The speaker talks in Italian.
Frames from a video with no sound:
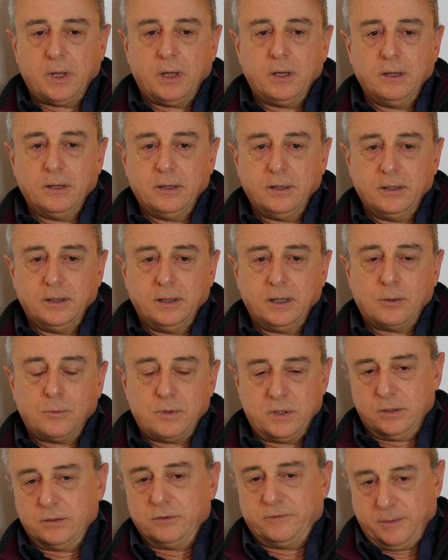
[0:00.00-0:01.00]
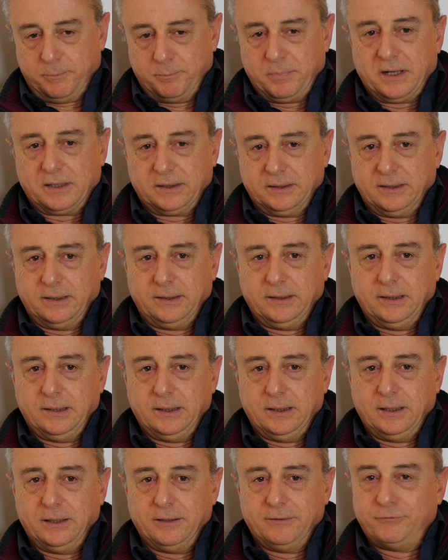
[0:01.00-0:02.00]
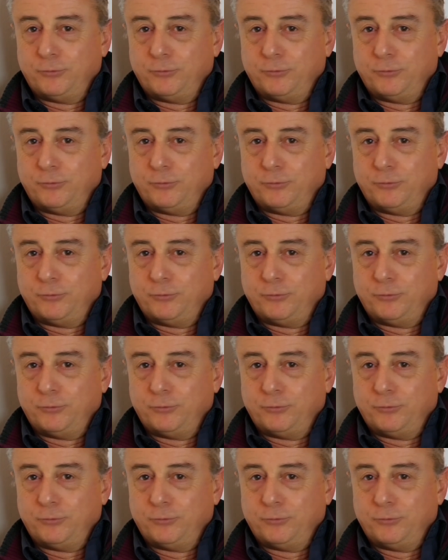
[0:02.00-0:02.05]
eh, questo fa parte delle